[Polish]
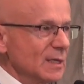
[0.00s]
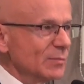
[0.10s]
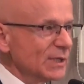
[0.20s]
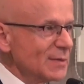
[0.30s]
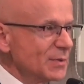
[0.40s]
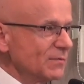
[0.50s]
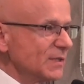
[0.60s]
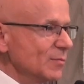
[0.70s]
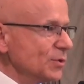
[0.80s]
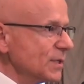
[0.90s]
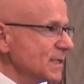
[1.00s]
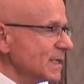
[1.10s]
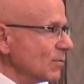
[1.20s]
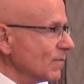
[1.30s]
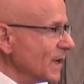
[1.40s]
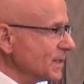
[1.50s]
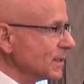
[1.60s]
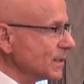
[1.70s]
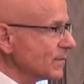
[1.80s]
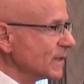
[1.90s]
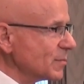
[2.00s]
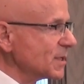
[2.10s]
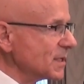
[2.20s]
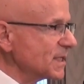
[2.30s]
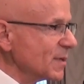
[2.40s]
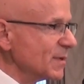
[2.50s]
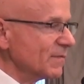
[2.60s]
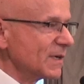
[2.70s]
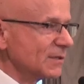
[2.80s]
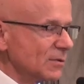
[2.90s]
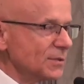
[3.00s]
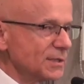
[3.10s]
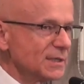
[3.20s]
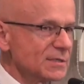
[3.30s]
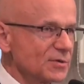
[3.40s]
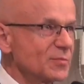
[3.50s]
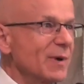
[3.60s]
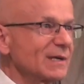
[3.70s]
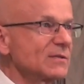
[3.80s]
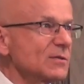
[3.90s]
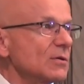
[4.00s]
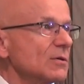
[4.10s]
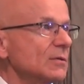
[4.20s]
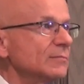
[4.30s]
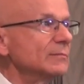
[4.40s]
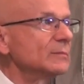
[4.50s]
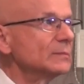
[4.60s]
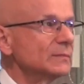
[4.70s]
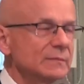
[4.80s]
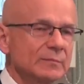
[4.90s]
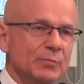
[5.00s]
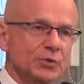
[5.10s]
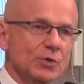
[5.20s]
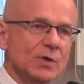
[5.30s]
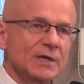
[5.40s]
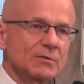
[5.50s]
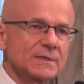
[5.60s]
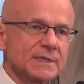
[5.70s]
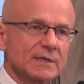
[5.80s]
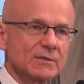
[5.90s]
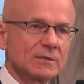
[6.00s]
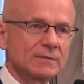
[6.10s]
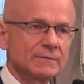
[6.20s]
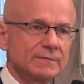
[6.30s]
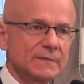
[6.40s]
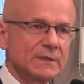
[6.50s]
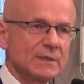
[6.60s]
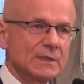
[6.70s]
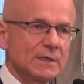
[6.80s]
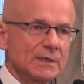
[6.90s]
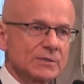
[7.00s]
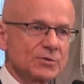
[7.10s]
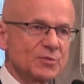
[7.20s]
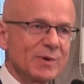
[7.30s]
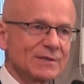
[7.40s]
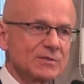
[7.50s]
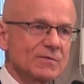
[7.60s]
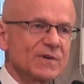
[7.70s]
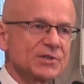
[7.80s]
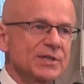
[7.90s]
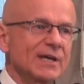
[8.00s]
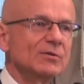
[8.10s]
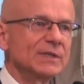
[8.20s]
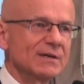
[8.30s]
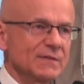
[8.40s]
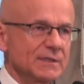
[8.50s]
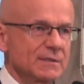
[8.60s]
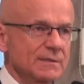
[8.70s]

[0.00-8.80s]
Bo najpierw ty musisz zauważyć w tym systemie wartości coś bardzo pociągającego coś bardzo ważnego nawet,